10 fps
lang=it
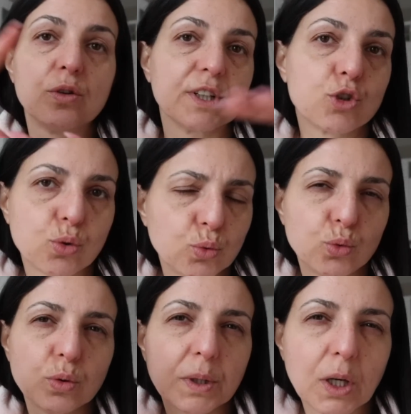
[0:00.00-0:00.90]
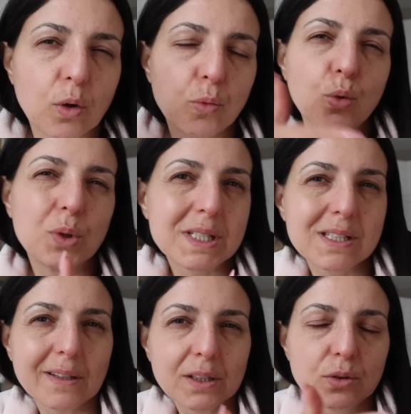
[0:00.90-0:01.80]
lo faccio tutto perché comunque è
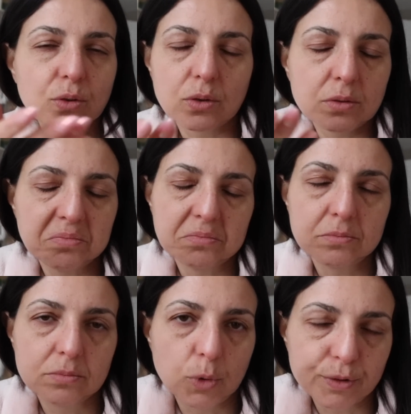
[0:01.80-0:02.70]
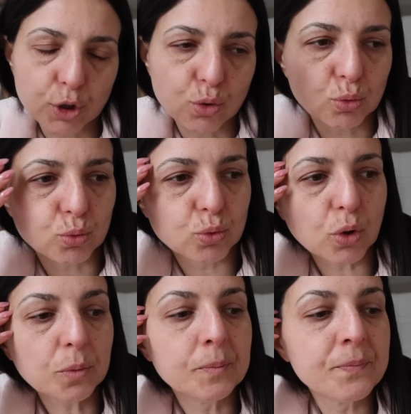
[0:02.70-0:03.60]
stretto mm, lo faccio
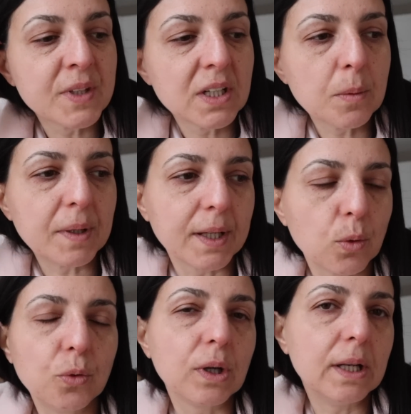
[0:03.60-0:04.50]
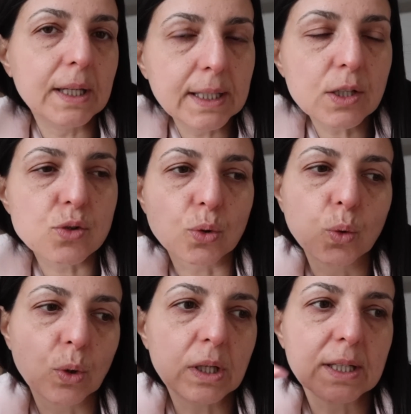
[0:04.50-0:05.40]
tutto perché comunque lì sono
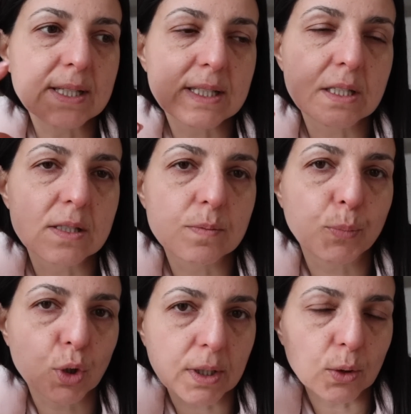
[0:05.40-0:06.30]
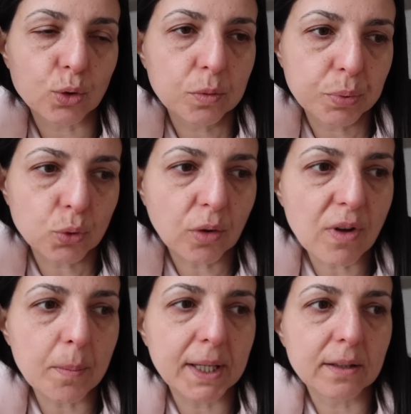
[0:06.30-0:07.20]
quelle che si sporcano di più
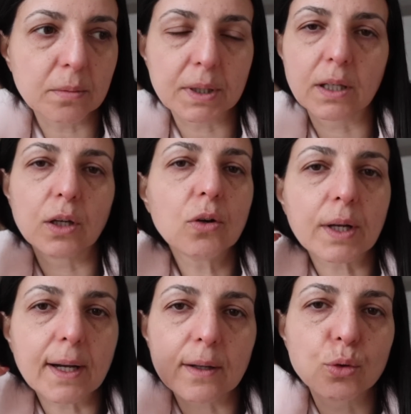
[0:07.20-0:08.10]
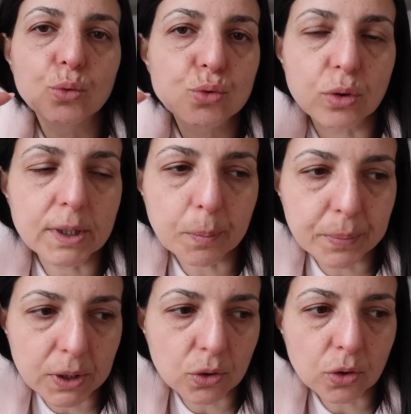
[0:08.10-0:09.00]
ovviamente perché io raga non uso il
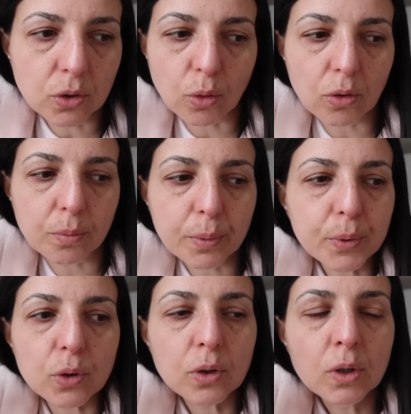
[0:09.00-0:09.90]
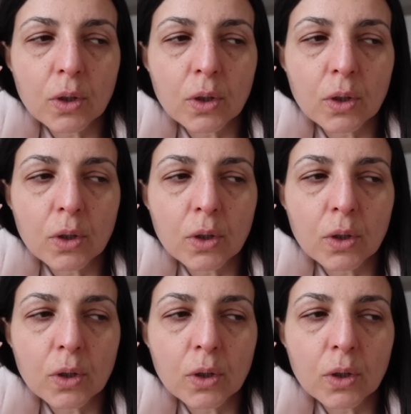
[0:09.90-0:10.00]
tappeto lo proprio